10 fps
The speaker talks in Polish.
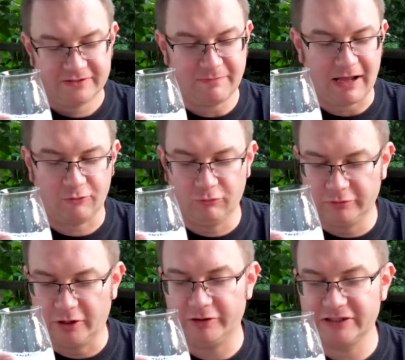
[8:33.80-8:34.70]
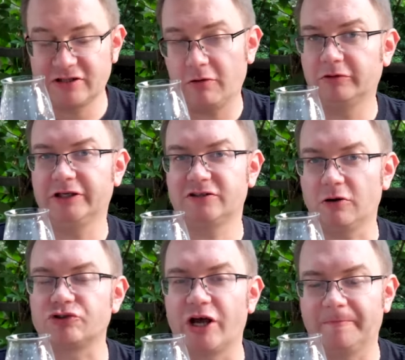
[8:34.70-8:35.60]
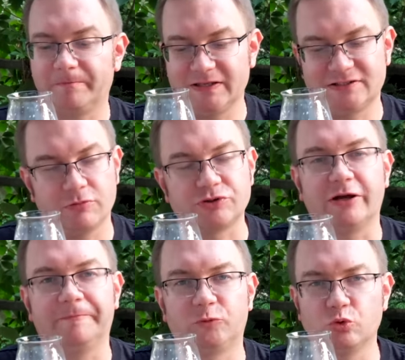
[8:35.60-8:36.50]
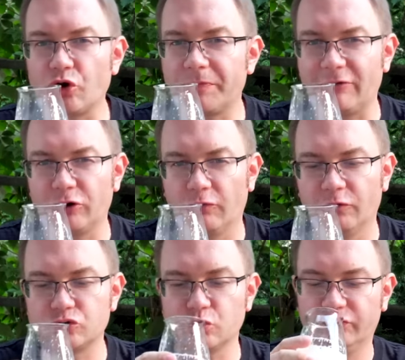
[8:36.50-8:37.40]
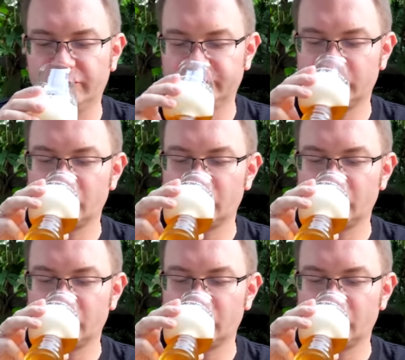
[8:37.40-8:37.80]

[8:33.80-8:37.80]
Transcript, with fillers: smaku, no jest, do, jest dobrze, jest dobrze. Dużo białych owoców.